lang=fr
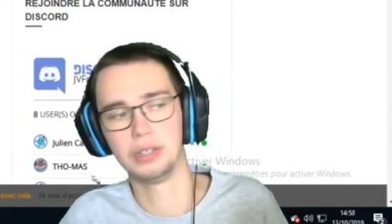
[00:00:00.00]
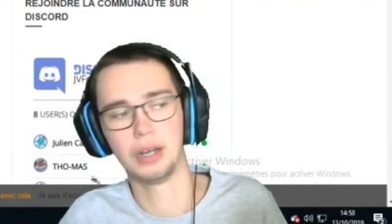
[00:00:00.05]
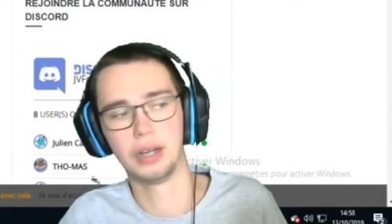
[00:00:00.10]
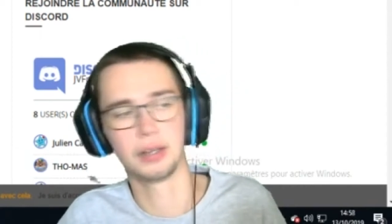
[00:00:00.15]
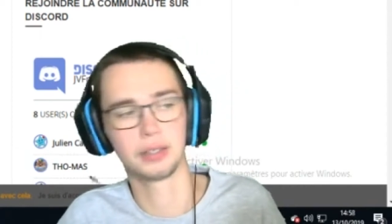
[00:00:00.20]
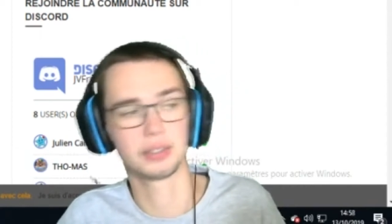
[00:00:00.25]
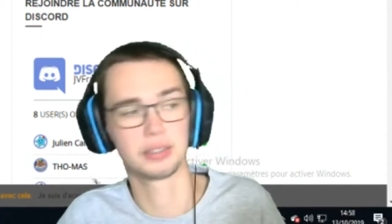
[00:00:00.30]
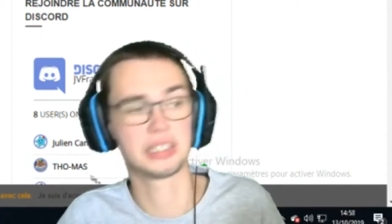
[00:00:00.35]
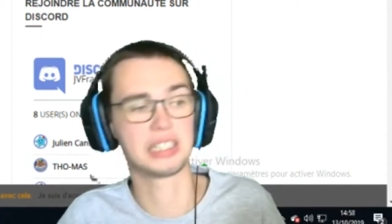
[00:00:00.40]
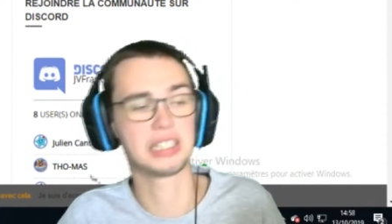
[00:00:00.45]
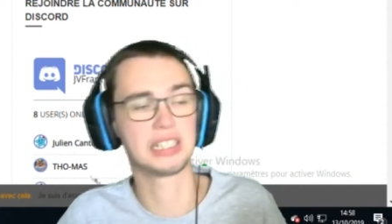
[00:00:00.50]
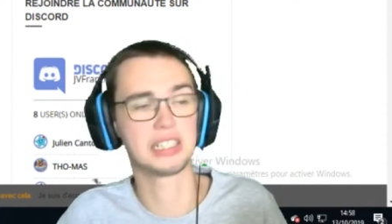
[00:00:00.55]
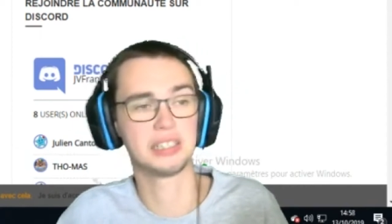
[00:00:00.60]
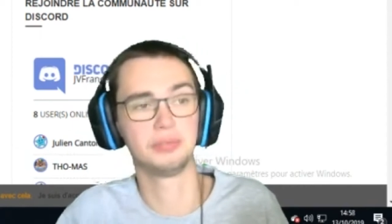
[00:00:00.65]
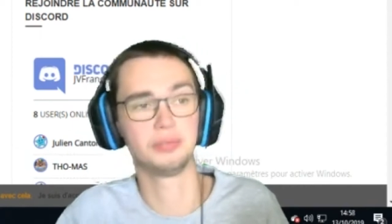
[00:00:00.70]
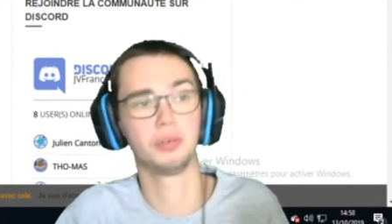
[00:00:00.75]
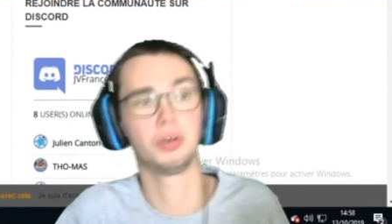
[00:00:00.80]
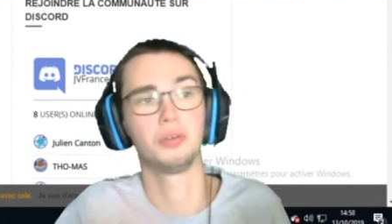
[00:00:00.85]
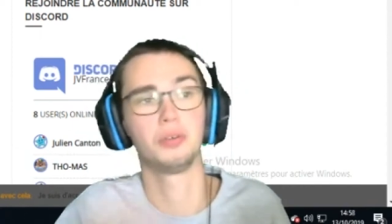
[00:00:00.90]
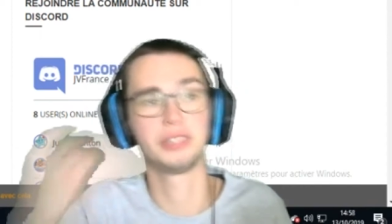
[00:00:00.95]
et un de ces quatre, ils
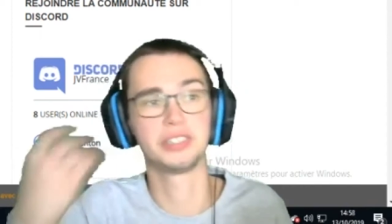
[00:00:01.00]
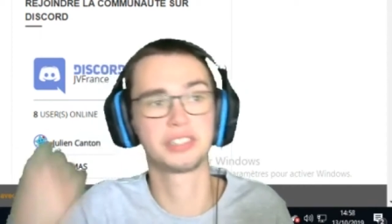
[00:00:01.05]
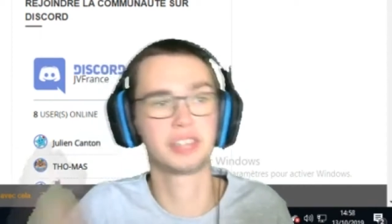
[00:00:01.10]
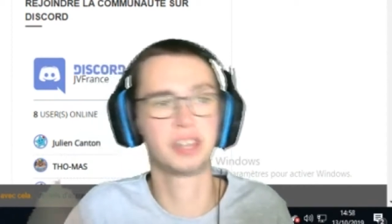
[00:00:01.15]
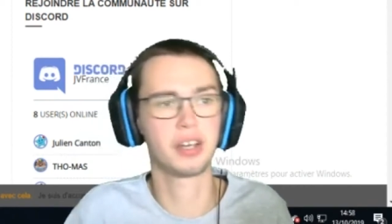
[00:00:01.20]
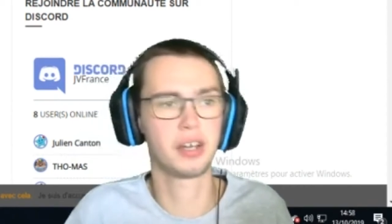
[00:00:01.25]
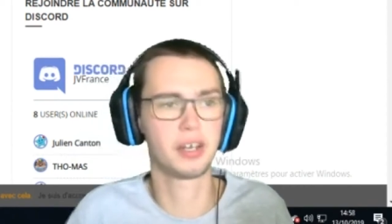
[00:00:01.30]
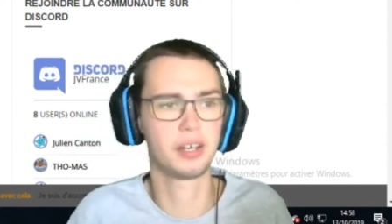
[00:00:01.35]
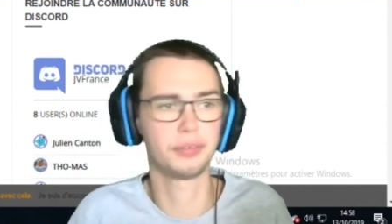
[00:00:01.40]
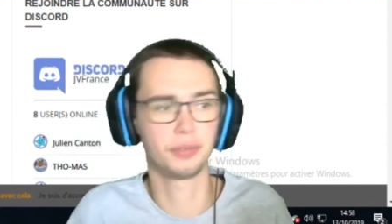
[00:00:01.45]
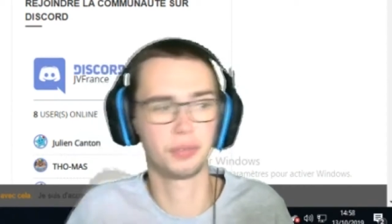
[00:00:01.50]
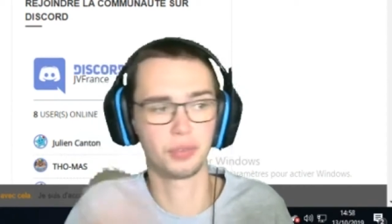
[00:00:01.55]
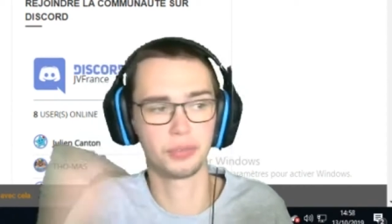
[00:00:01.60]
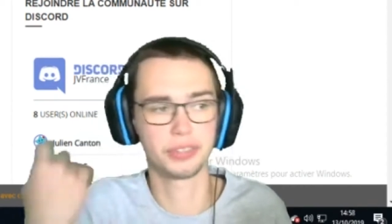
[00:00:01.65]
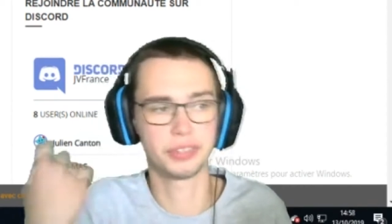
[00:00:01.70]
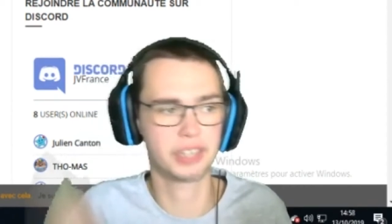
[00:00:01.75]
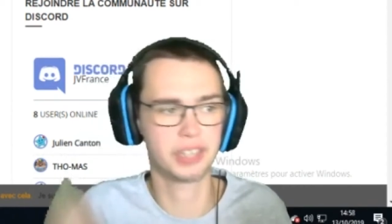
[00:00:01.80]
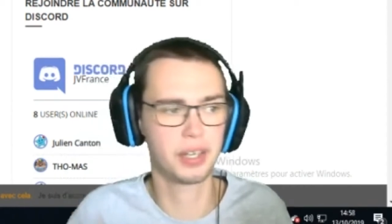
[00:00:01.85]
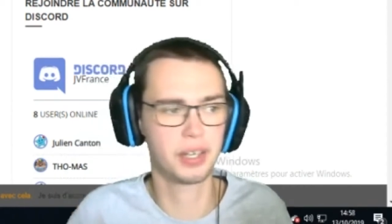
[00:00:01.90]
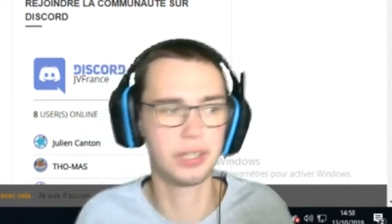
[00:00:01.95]
vont enlever ça, ils vont enlever
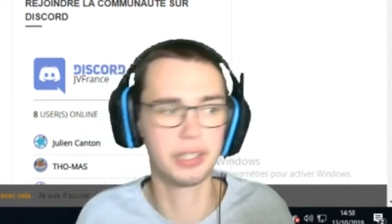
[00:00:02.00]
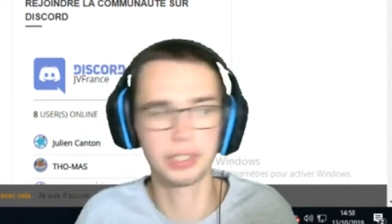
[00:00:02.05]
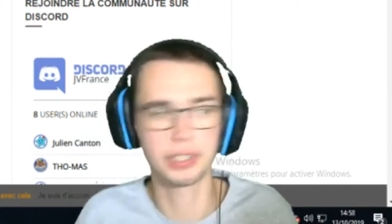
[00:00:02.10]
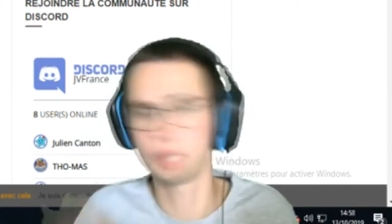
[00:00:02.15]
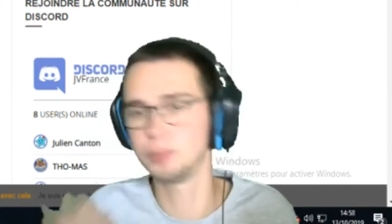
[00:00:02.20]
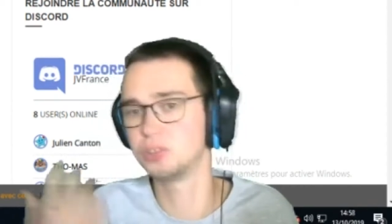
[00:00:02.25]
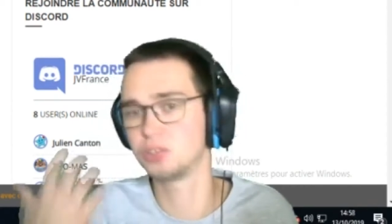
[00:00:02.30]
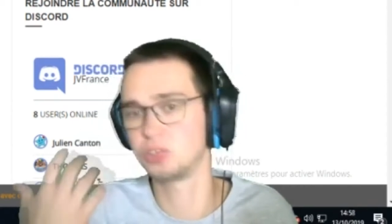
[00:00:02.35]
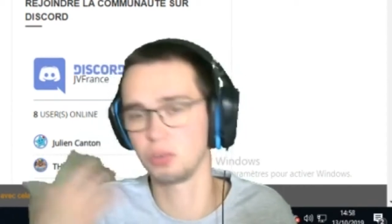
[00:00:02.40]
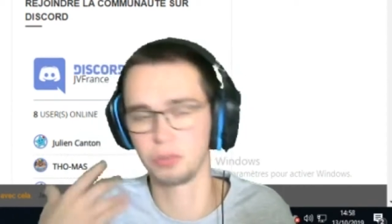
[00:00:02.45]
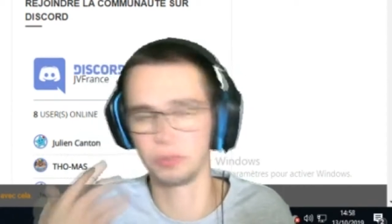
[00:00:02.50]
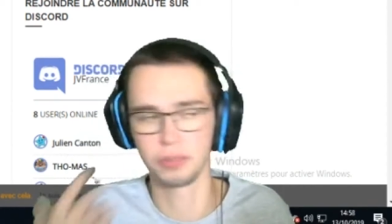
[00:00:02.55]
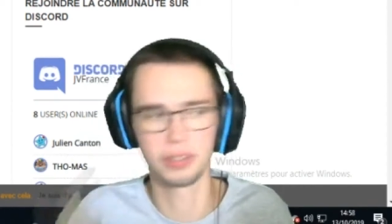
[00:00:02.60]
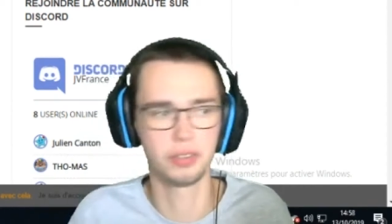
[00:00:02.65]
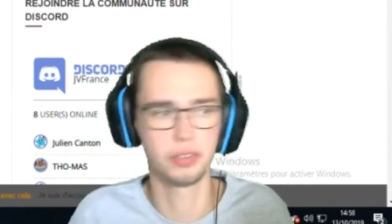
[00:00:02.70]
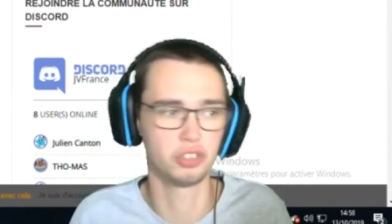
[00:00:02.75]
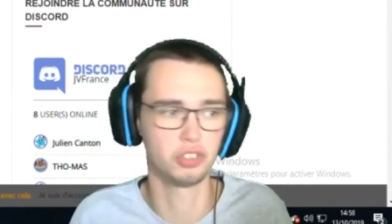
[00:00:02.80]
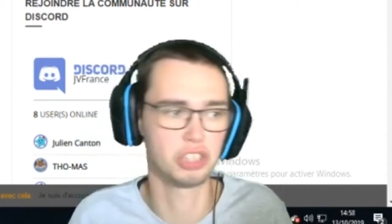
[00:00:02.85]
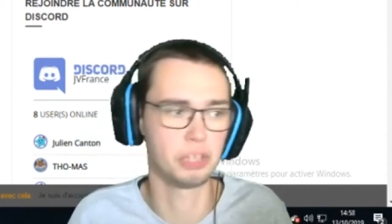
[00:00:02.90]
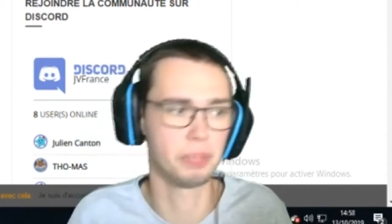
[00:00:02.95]
ça, et comme ils ont enlevé
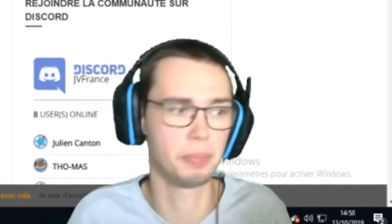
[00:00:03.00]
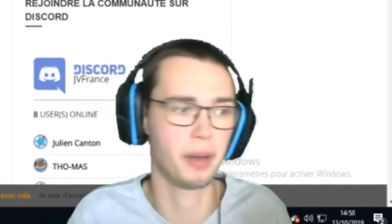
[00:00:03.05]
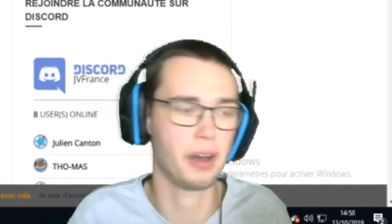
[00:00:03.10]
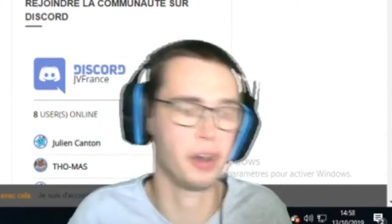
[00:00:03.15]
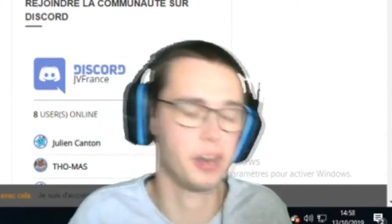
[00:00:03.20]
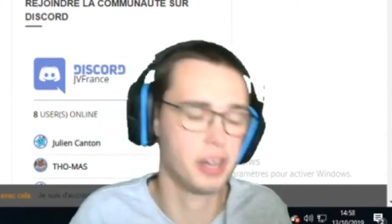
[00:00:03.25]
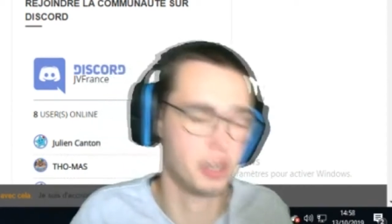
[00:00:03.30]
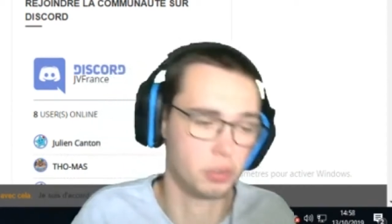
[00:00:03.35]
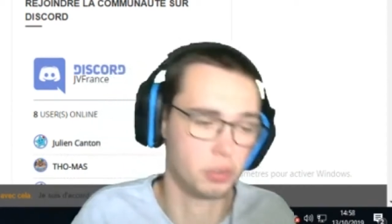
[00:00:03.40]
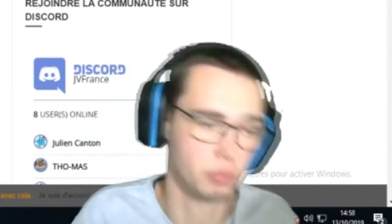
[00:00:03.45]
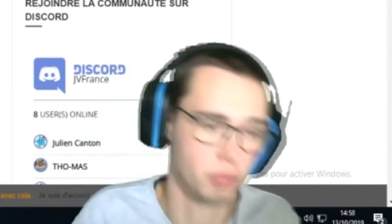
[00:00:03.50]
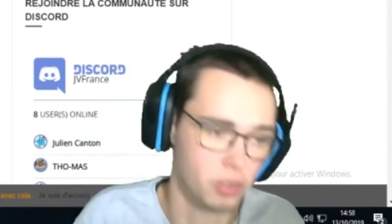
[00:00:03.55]
aussi le parallèle,